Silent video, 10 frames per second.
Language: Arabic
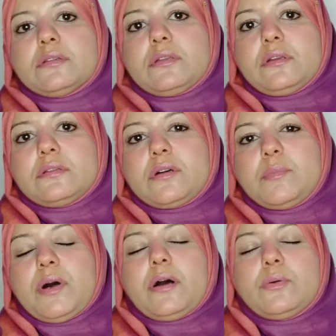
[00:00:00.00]
ثلاث
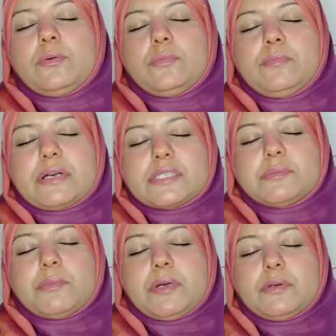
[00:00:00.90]
اربع او
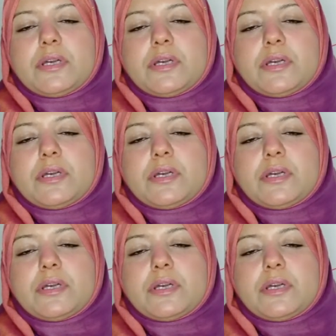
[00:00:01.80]
ماكسيموم قوي